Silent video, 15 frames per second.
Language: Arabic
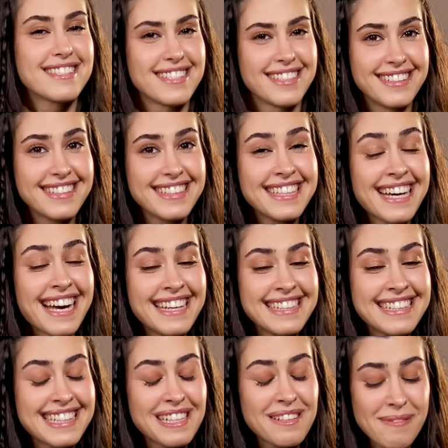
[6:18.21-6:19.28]
ستي
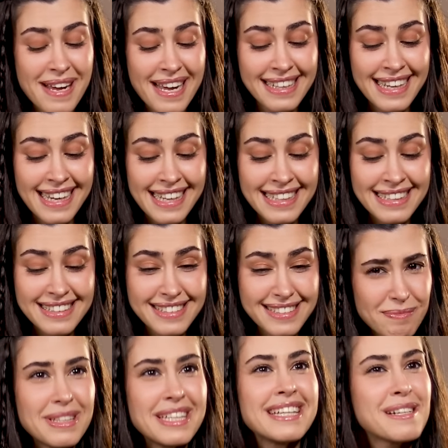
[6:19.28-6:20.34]
قالت لي البنات
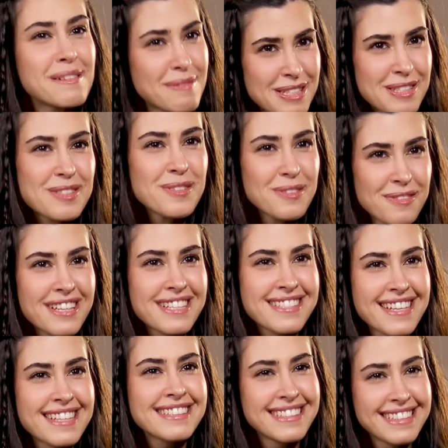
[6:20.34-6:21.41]
بيلبسوا
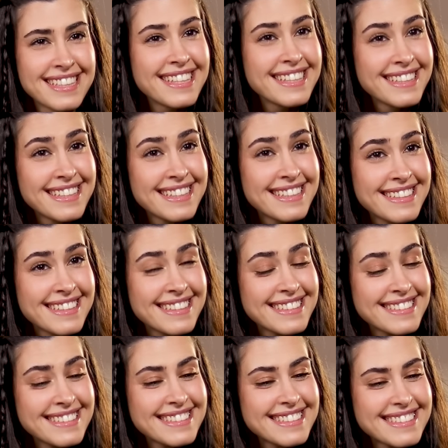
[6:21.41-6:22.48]

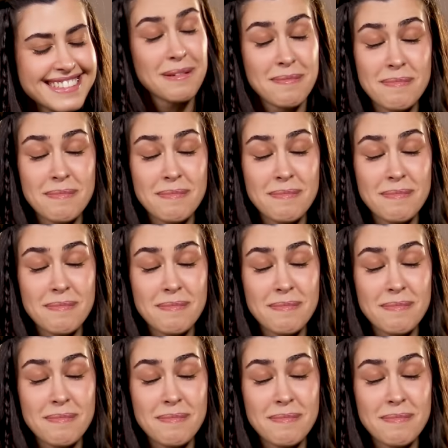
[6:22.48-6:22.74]
فساتين